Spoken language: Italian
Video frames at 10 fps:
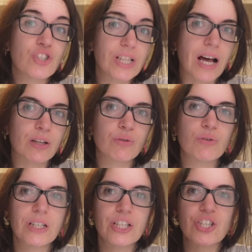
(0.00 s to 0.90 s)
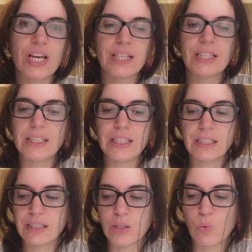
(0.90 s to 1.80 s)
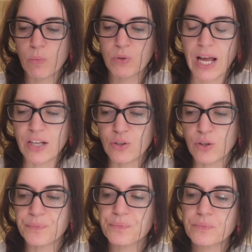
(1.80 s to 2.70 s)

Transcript: girato la scena di, dell'uomo ragno,